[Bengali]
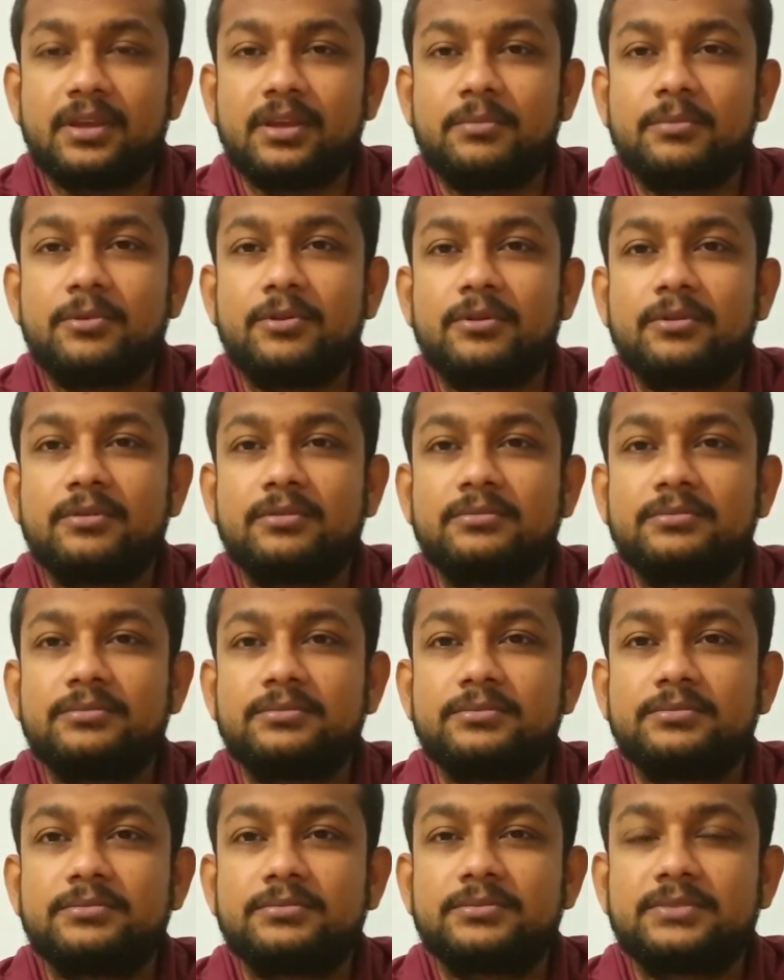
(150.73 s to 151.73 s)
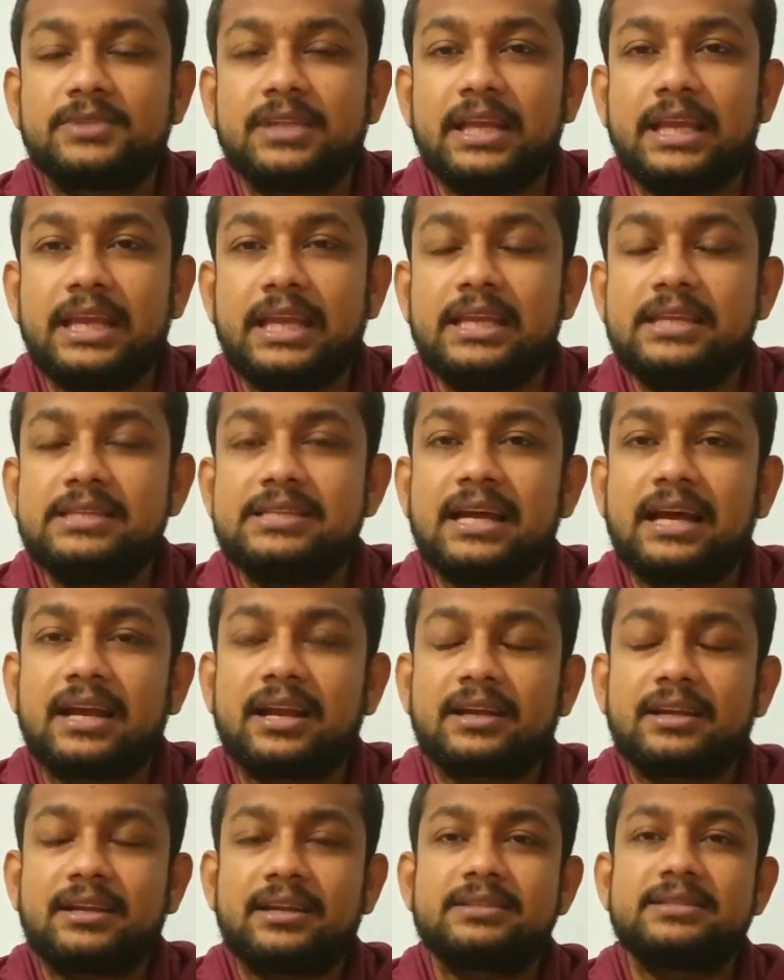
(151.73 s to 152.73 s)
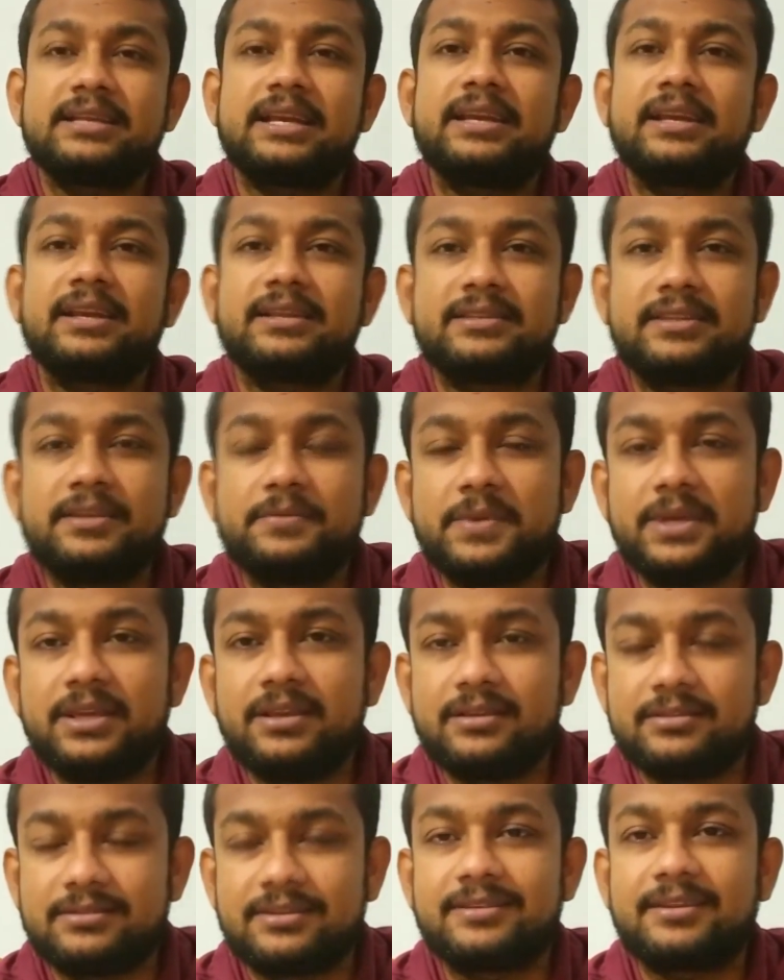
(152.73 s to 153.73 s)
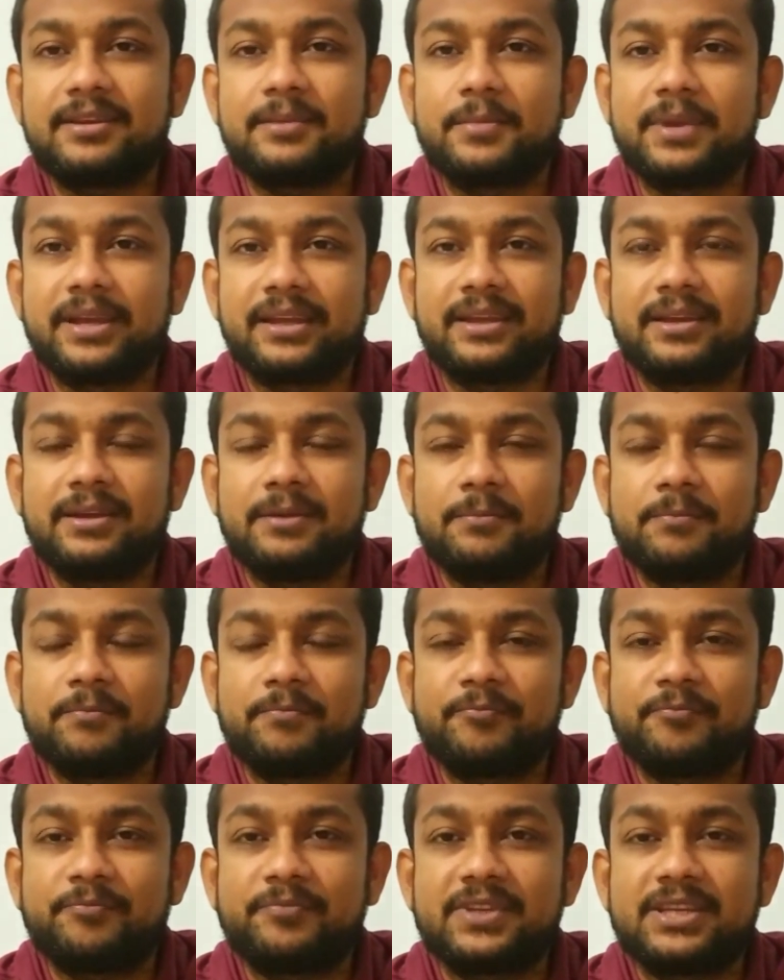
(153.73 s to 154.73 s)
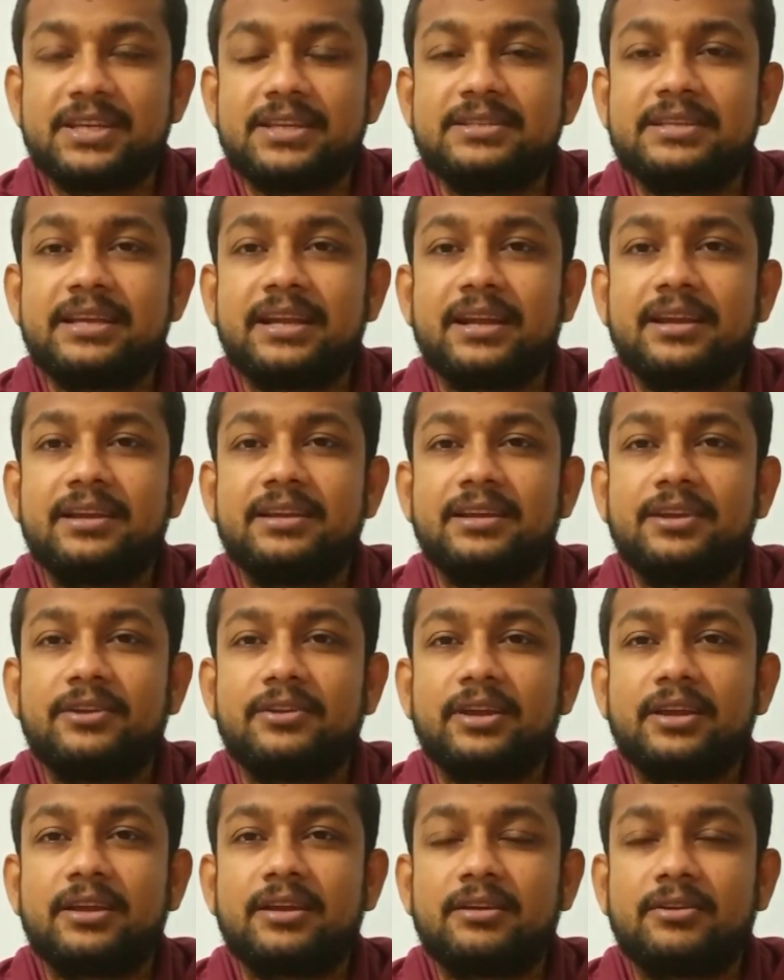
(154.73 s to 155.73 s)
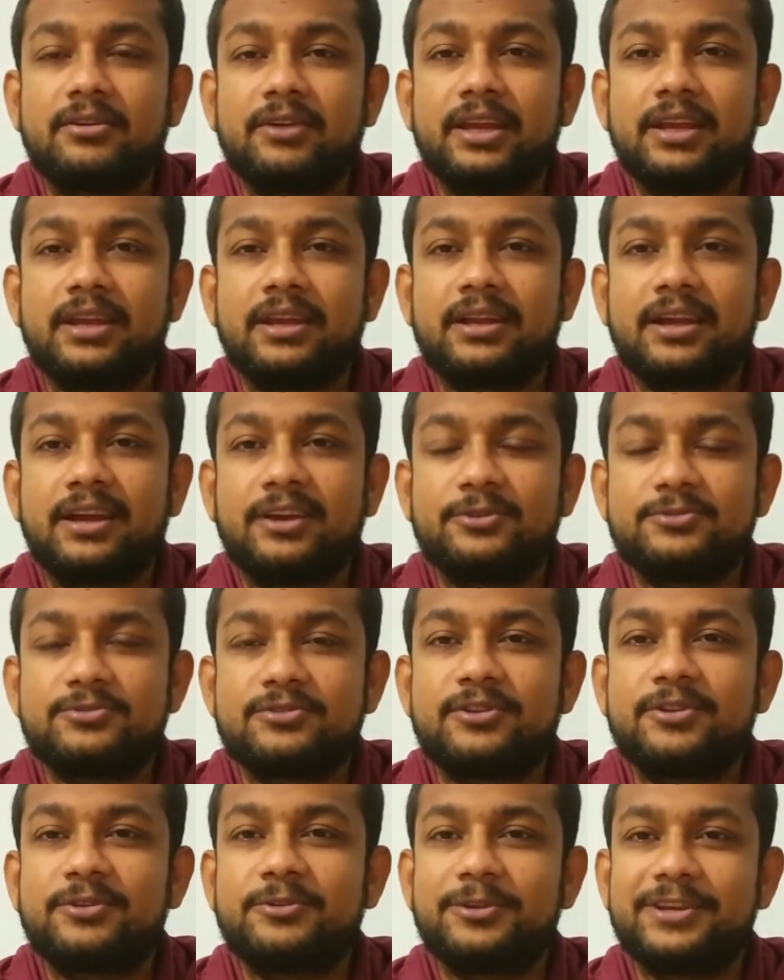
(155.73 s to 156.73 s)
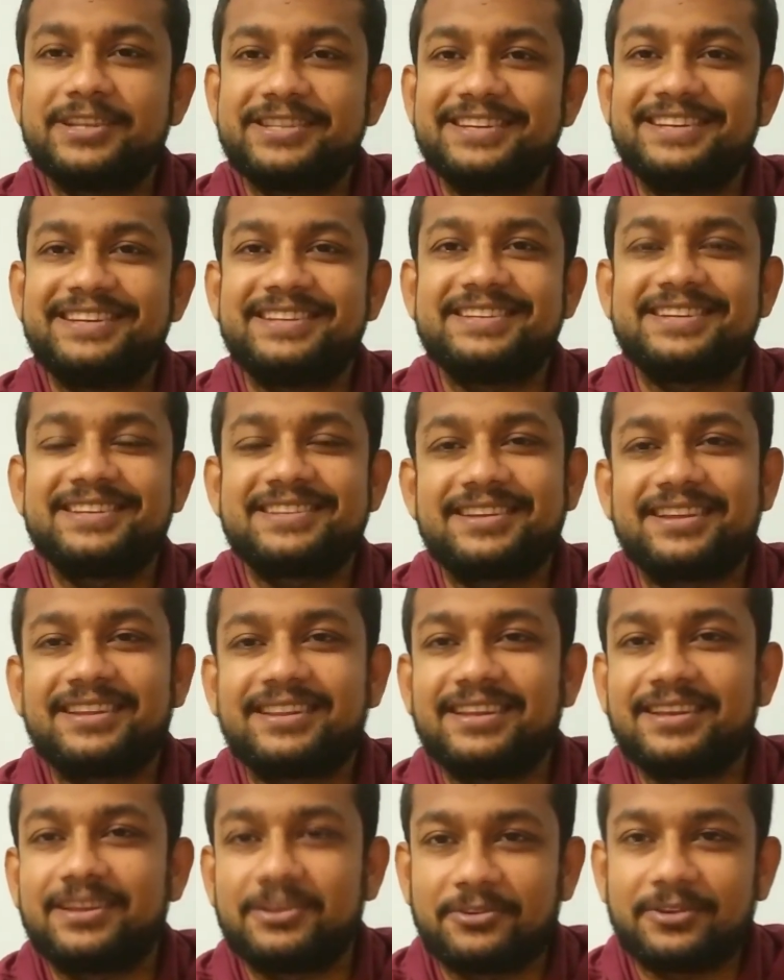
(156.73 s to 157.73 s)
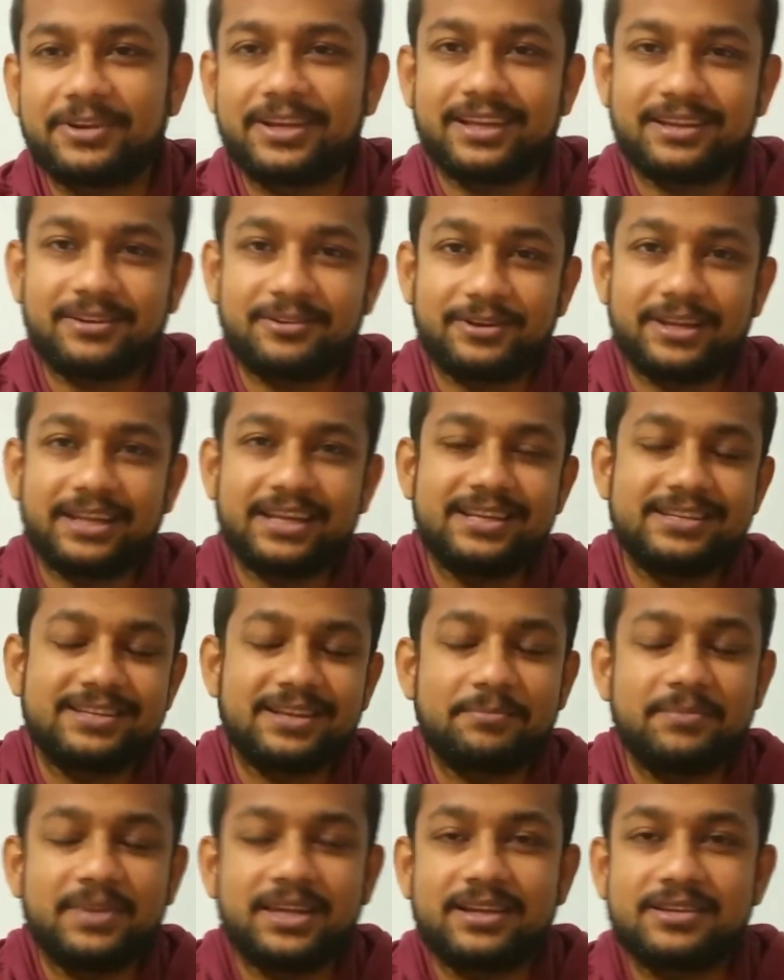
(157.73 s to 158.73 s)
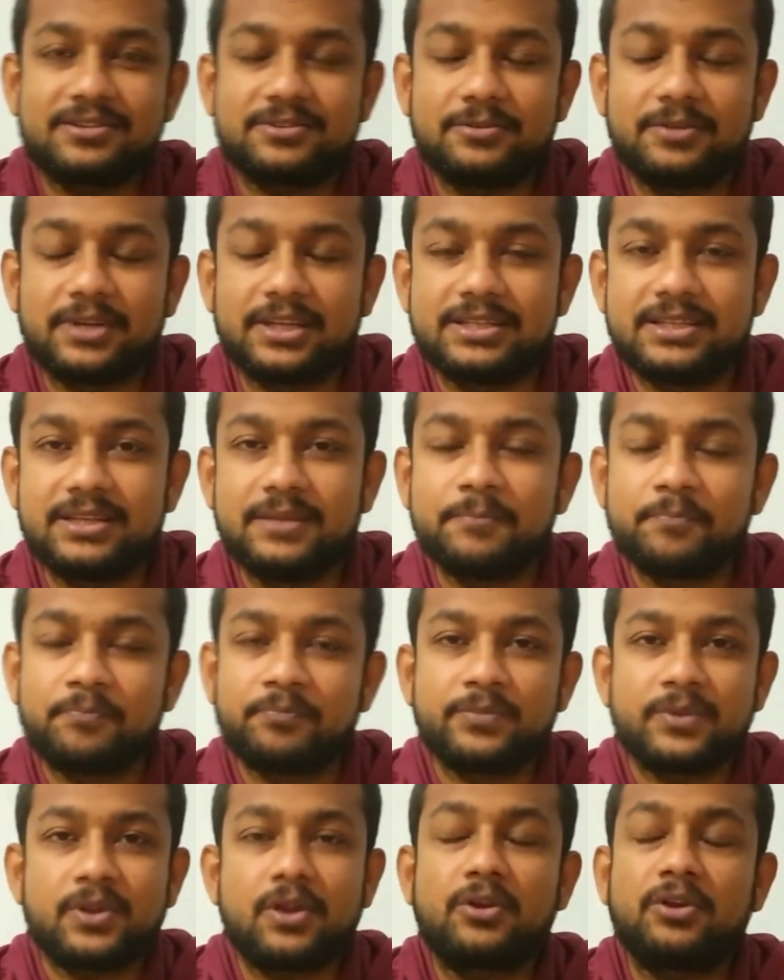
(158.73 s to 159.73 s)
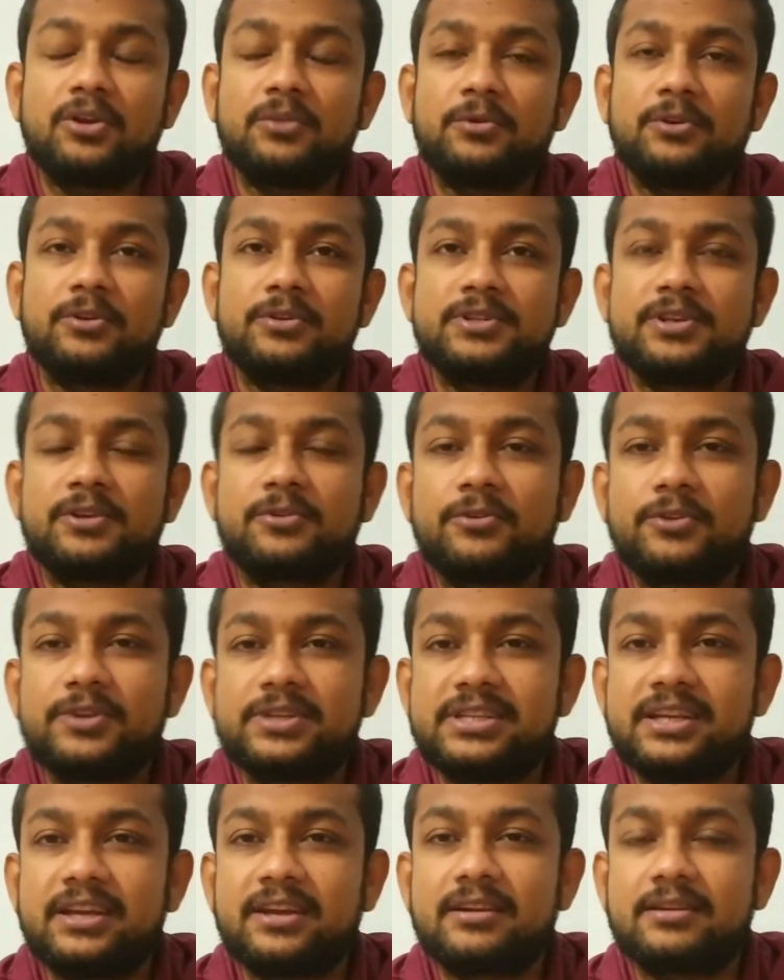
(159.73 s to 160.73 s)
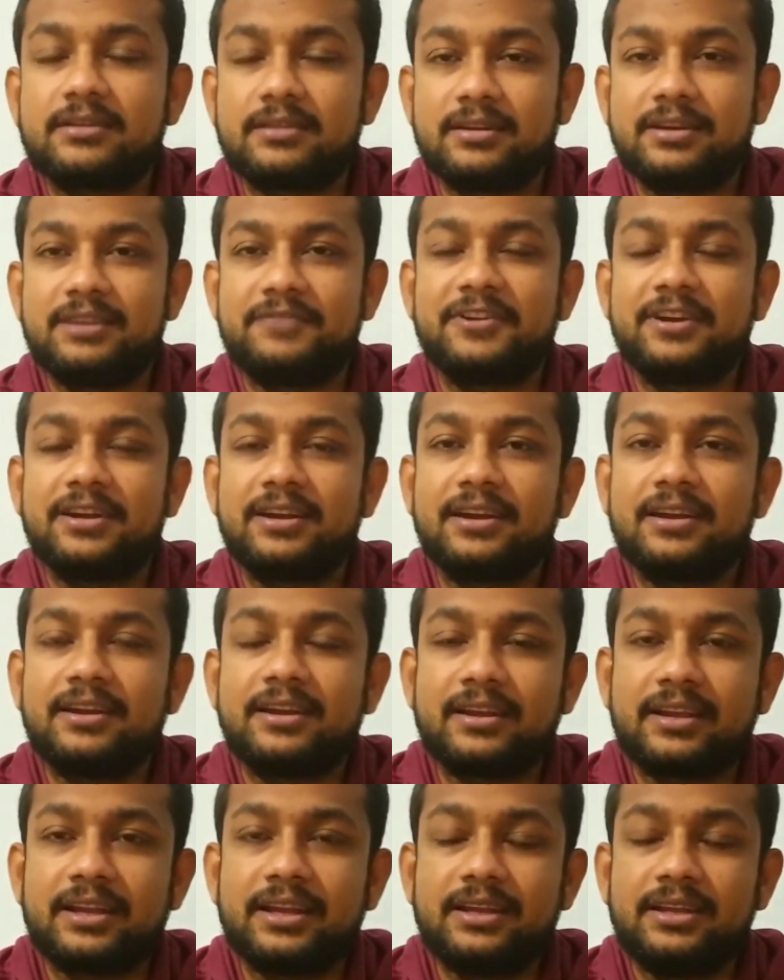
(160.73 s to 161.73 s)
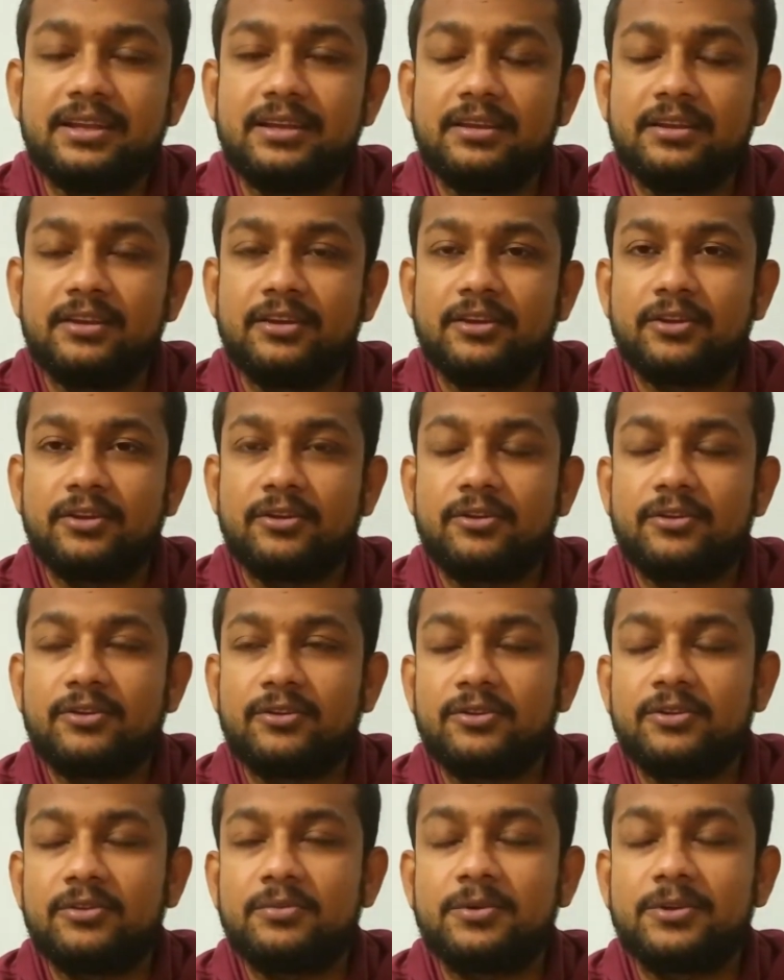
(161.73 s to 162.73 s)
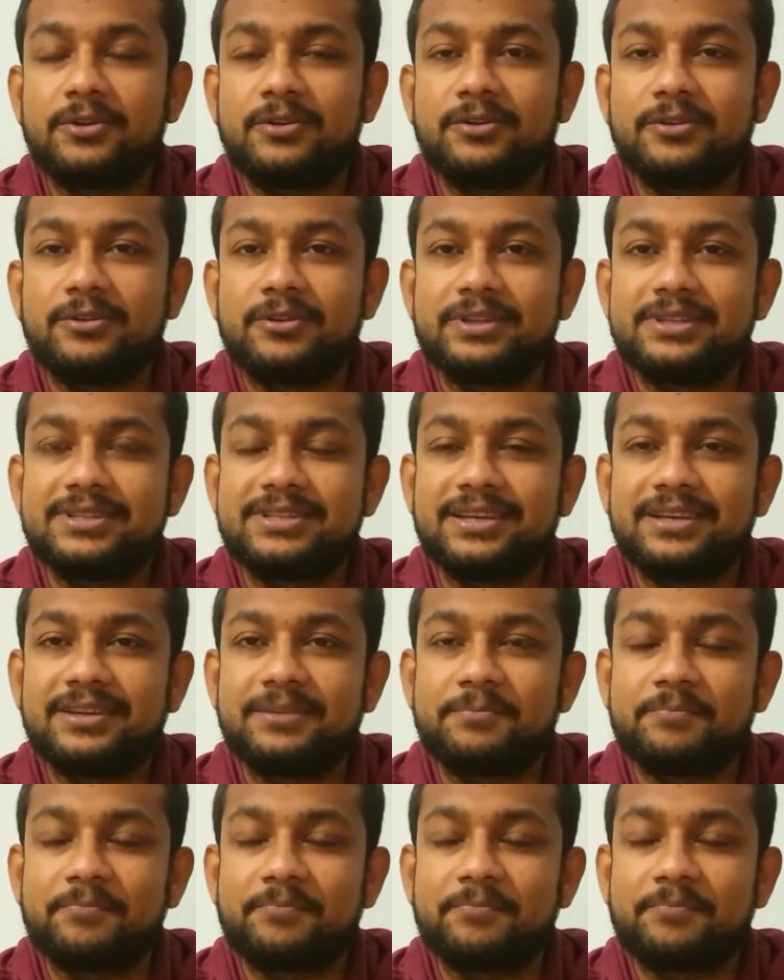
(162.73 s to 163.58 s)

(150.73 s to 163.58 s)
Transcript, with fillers: এবং এই যে আর জায়গা সিবি সেন্টার ব্যাকের সেই জায়গা নিয়ে অনেক অনেক আলোচনা করেছি নিজের সাথে অনেক অনেক হিসাব নিকাশ করেছি তখনও মনে হয়েছে ক্রোয়েশিয়ার ডিফেন্ডারটাকে নিই কখনও মনে হয়েছে